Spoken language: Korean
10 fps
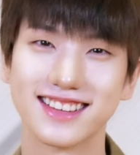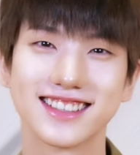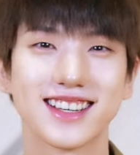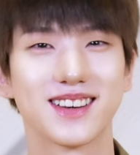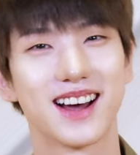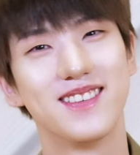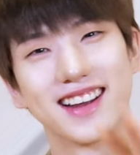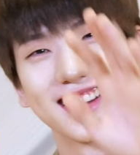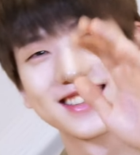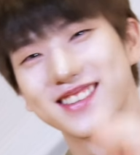제가
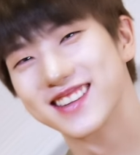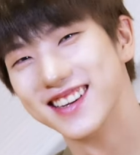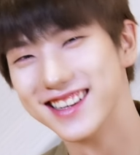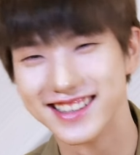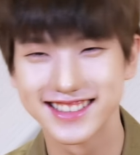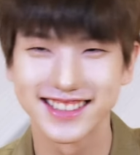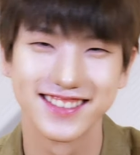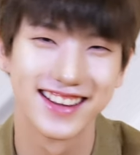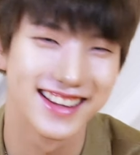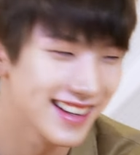카메라 좀
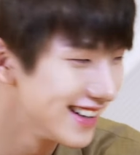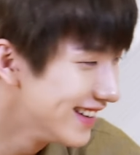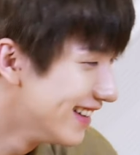돌려주시면 안 될까요?